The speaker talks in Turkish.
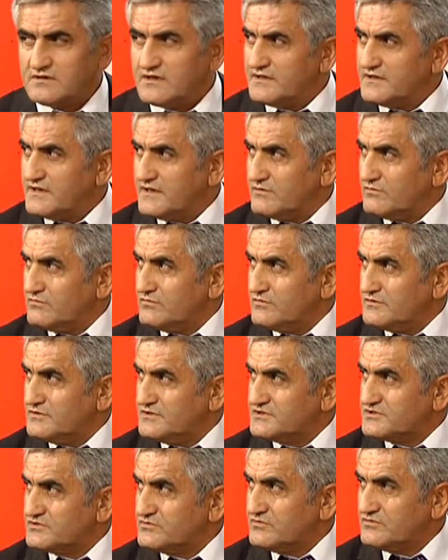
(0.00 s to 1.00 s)
neden olur,
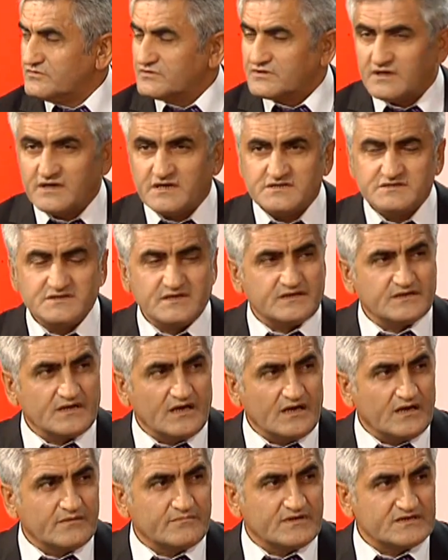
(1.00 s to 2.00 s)
niçin olur? Karaciğer
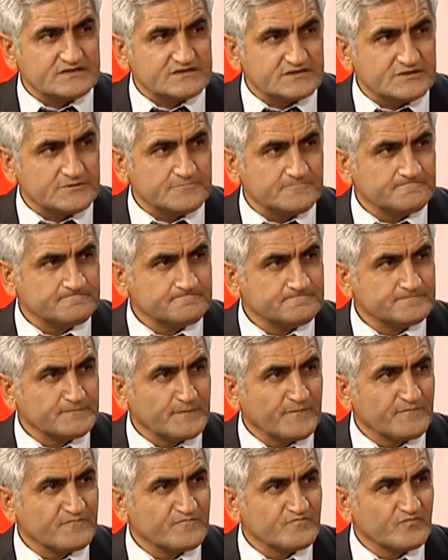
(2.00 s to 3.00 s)
yağlanması
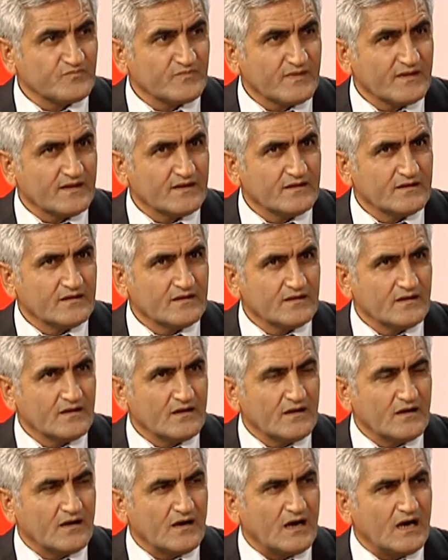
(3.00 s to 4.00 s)
evet.
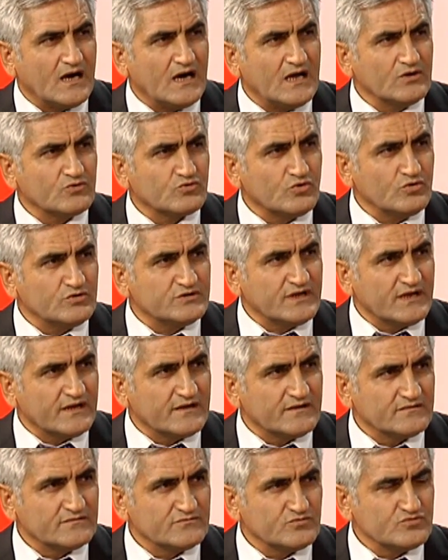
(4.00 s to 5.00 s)
alkolden
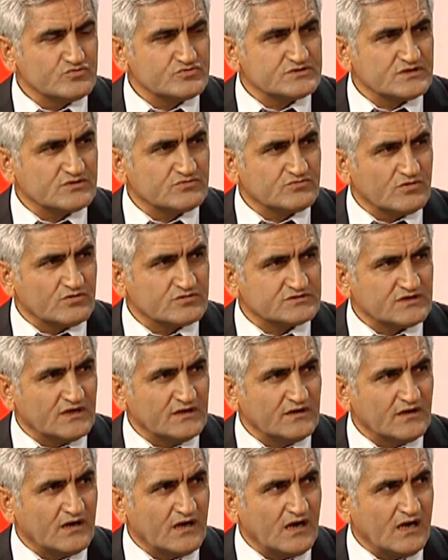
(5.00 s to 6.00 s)
yüzde
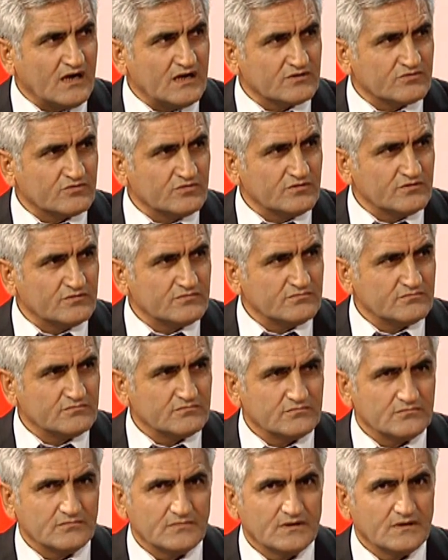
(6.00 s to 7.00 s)
doksan alkol.
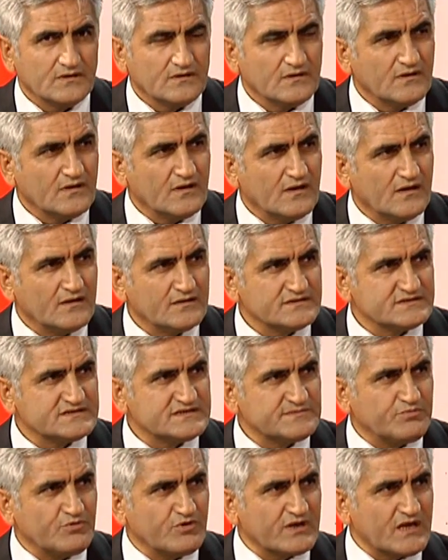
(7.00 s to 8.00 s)

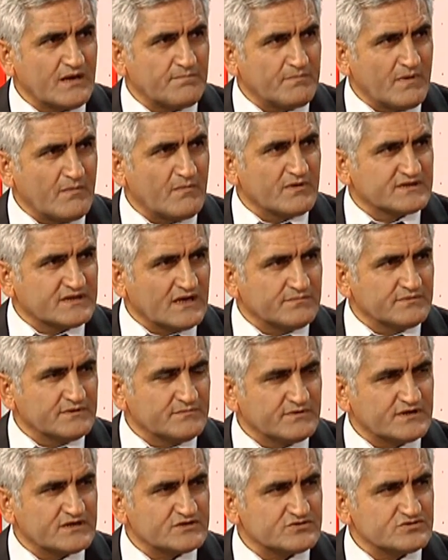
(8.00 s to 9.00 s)
Spor yapmama
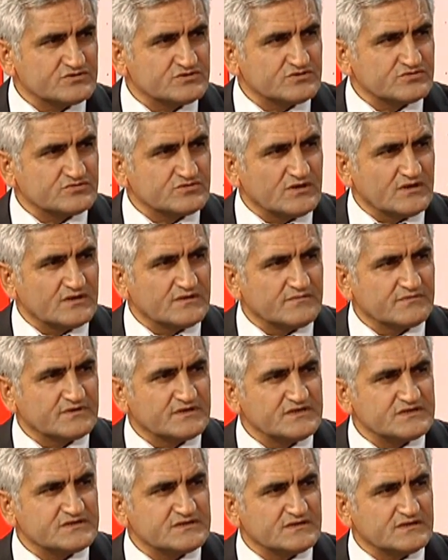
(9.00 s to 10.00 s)
tabii biraz önce söyledim.
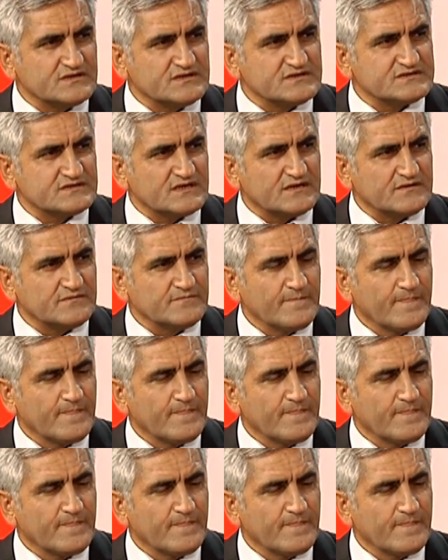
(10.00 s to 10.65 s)
Kişi, insan